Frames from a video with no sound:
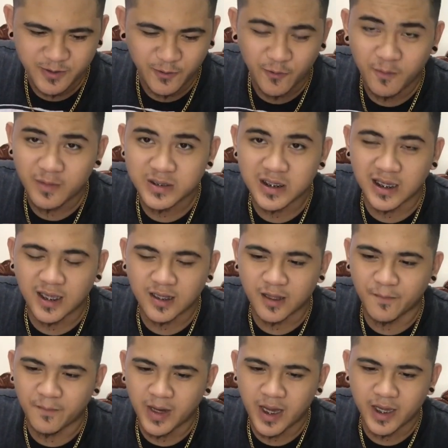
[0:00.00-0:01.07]
So masigit
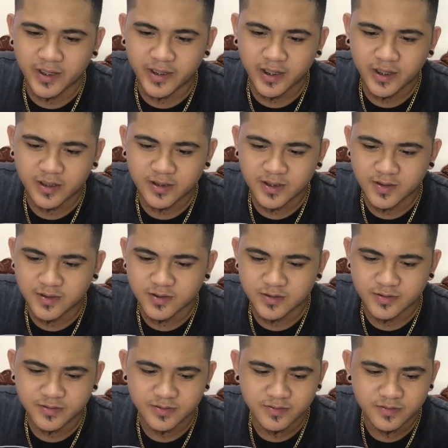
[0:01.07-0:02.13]
ang budget So
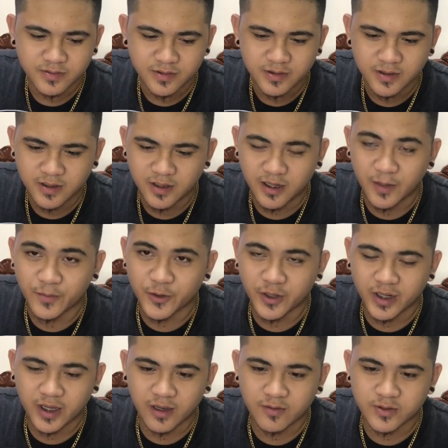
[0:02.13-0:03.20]
alam nyo
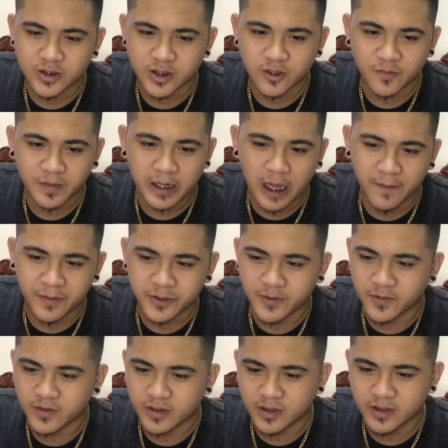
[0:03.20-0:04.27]
na kung sino
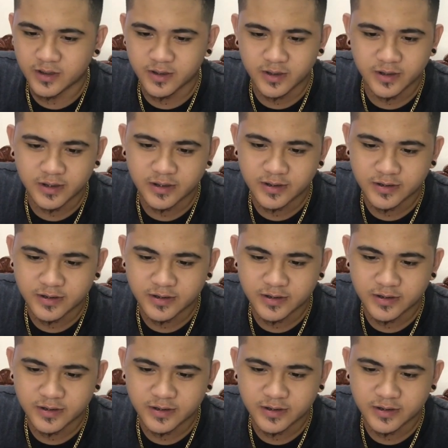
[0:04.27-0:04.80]
pinapatungkulan ko lang dun